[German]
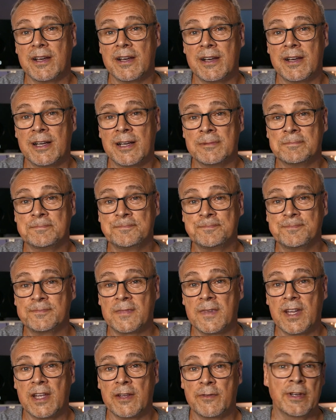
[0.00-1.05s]
ähm,
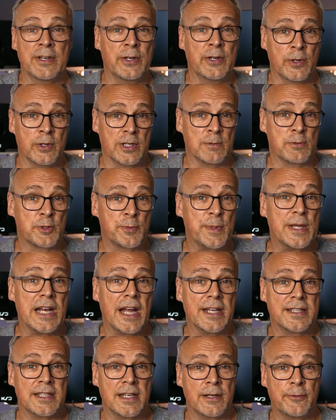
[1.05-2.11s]
wenn ihr eurem
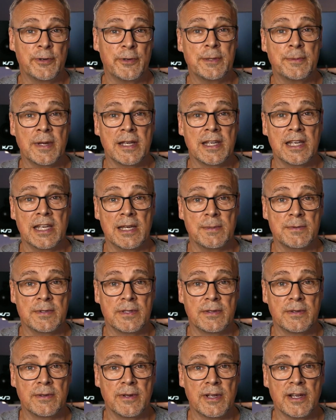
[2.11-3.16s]
Spielleiter Feedback gebt.